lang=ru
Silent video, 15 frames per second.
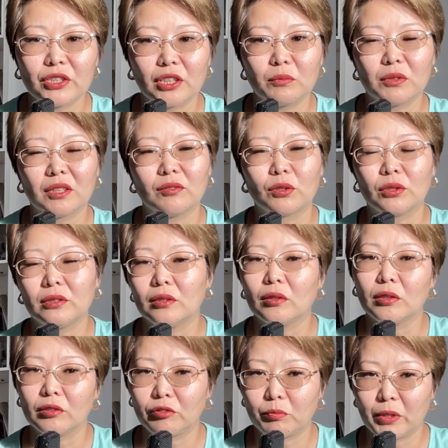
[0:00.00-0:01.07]
чем-то вроде
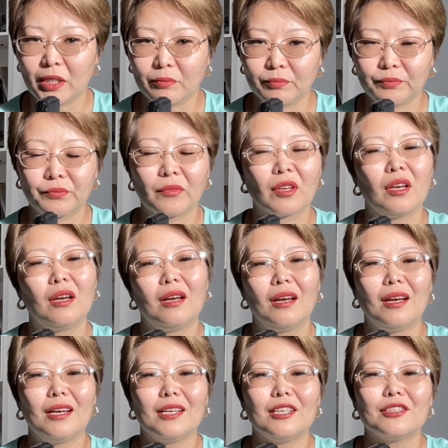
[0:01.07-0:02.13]
ОФП.
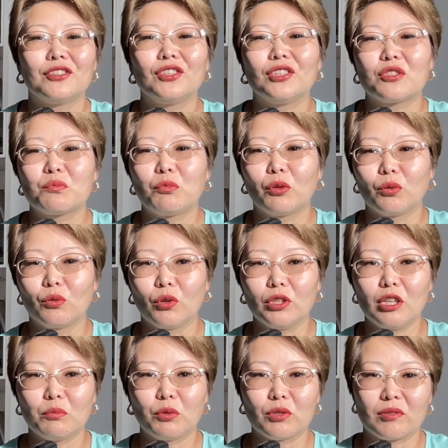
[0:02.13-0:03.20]
Через
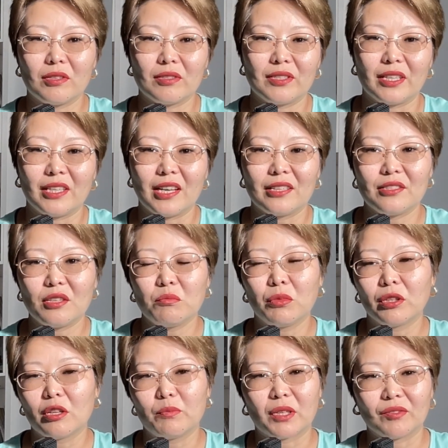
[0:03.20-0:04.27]
полгода после занятий
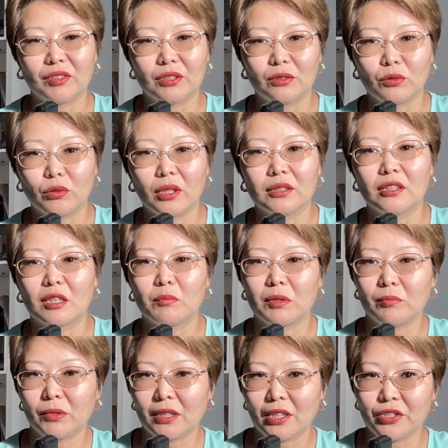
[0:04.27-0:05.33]
было проведено
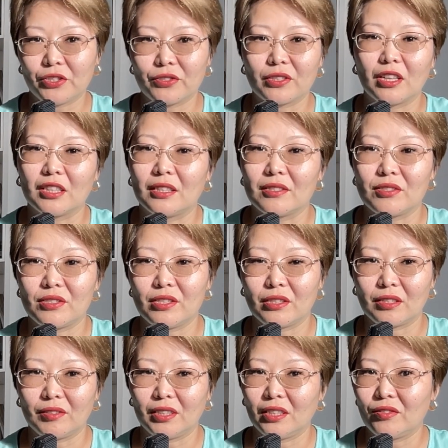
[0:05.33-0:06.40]
антропометрическое
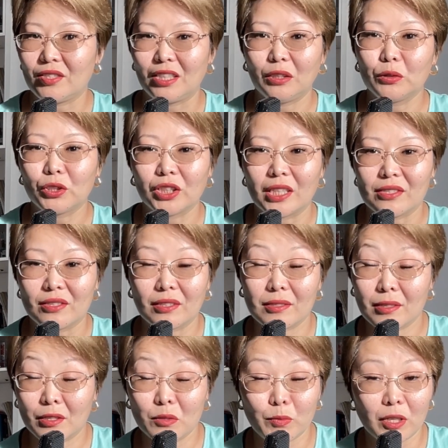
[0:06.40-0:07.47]
тестирование всех участников
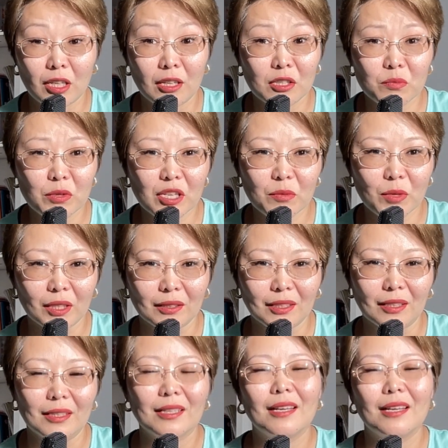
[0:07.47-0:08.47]
эксперимента.